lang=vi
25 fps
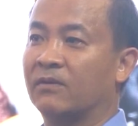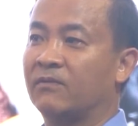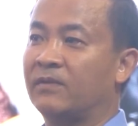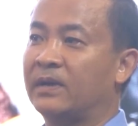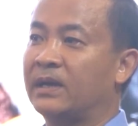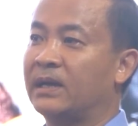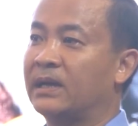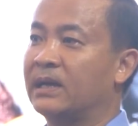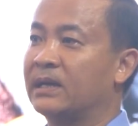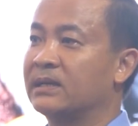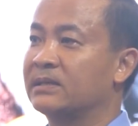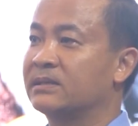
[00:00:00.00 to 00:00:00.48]

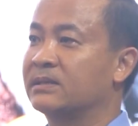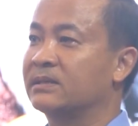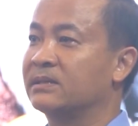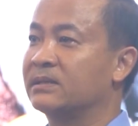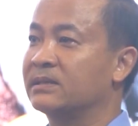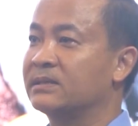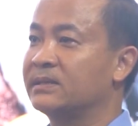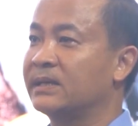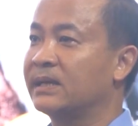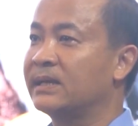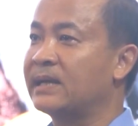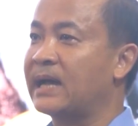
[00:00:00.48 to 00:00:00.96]
súc,
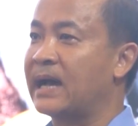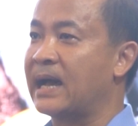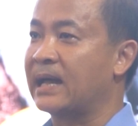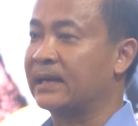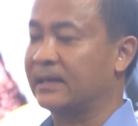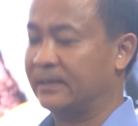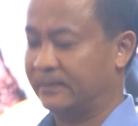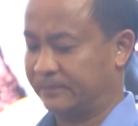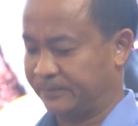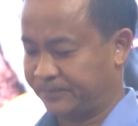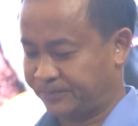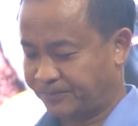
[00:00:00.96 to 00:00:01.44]
trồng lúa,
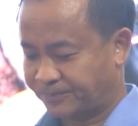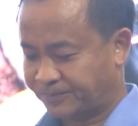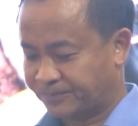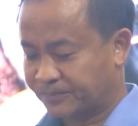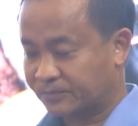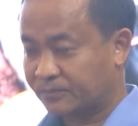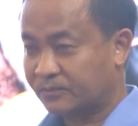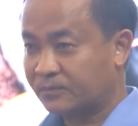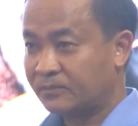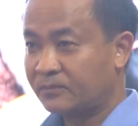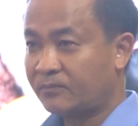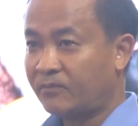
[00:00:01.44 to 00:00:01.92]
rau hữu
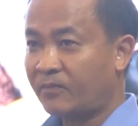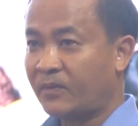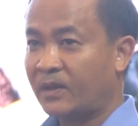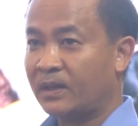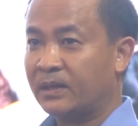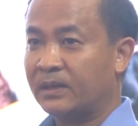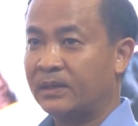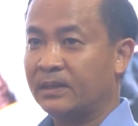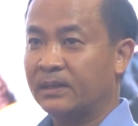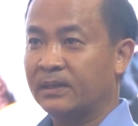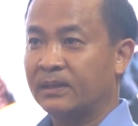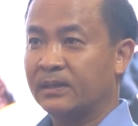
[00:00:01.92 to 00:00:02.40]
cơ.
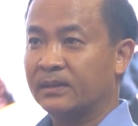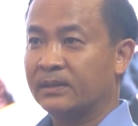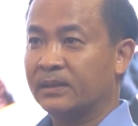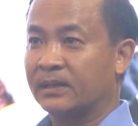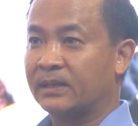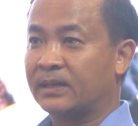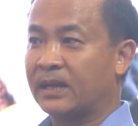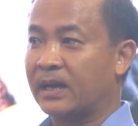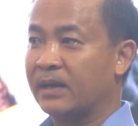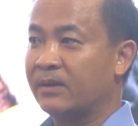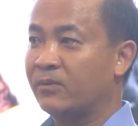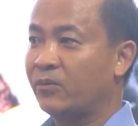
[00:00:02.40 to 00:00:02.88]
Tại diễn
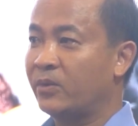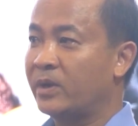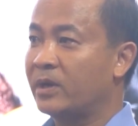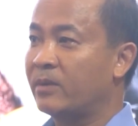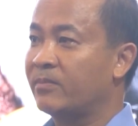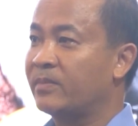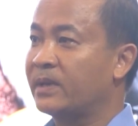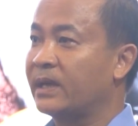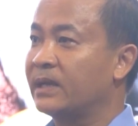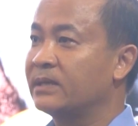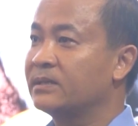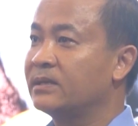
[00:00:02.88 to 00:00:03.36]
đàn, các đại
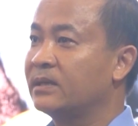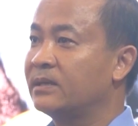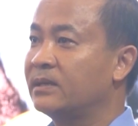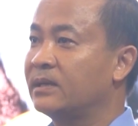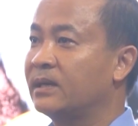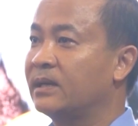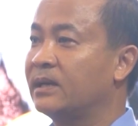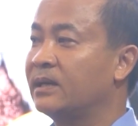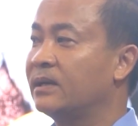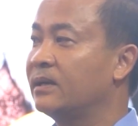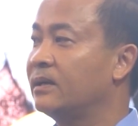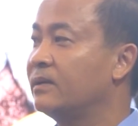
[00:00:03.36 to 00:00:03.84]
biểu đã
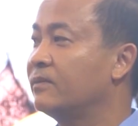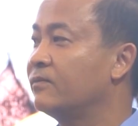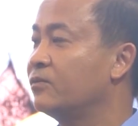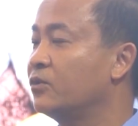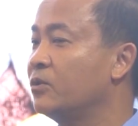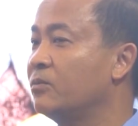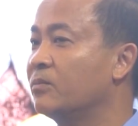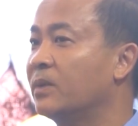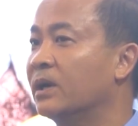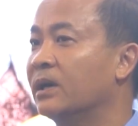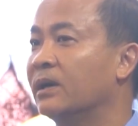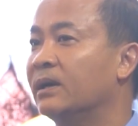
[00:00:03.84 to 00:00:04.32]
cùng nhau
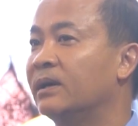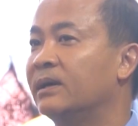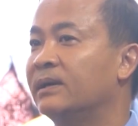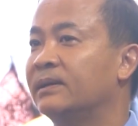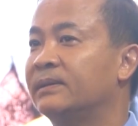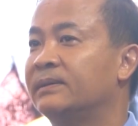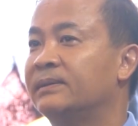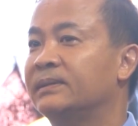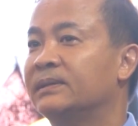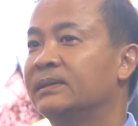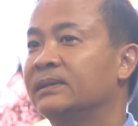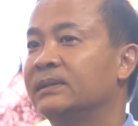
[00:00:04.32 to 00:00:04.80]
thảo luận,
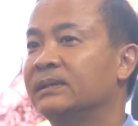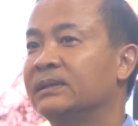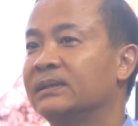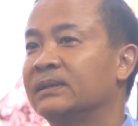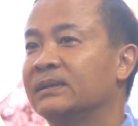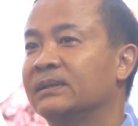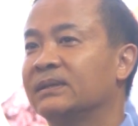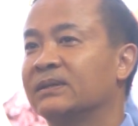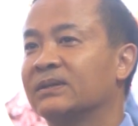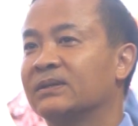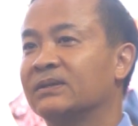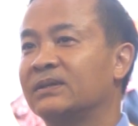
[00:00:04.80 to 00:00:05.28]
trao đổi
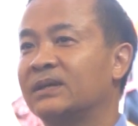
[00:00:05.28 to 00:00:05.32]
về các